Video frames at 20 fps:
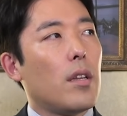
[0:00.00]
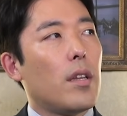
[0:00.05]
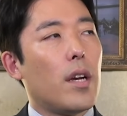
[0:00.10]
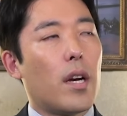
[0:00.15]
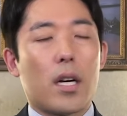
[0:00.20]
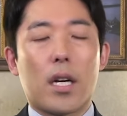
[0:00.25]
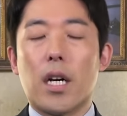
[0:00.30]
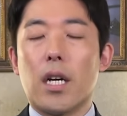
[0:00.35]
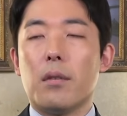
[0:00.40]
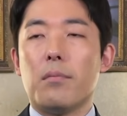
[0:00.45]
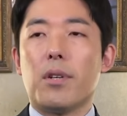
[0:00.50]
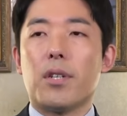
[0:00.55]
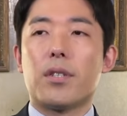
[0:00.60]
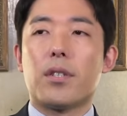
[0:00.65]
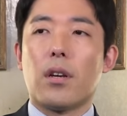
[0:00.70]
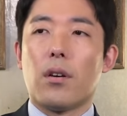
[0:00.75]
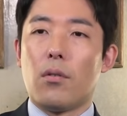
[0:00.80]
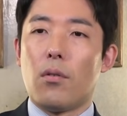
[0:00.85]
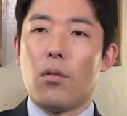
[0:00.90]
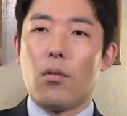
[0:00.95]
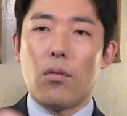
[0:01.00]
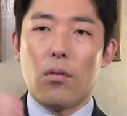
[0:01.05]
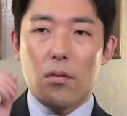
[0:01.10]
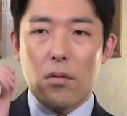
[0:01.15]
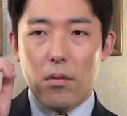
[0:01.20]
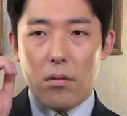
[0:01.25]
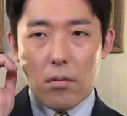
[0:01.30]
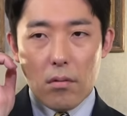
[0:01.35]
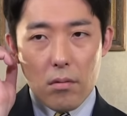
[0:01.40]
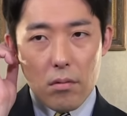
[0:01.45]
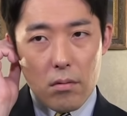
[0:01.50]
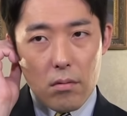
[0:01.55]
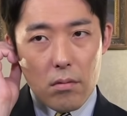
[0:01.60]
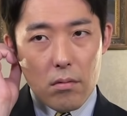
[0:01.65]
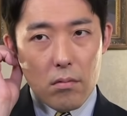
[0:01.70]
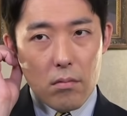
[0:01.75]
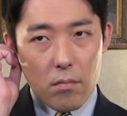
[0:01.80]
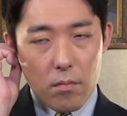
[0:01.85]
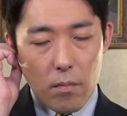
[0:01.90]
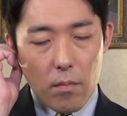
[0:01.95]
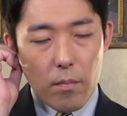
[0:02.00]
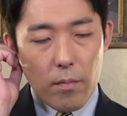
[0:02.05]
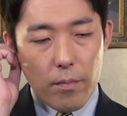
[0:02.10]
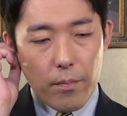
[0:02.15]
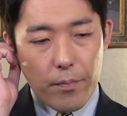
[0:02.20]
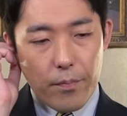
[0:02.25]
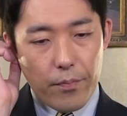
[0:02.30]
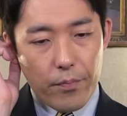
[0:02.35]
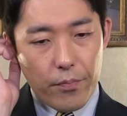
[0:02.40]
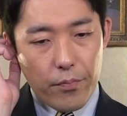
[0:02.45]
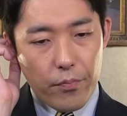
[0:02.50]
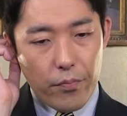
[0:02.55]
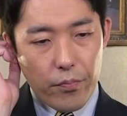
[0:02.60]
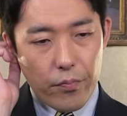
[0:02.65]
いや買いましたよ本あそうなんですか、ね、うん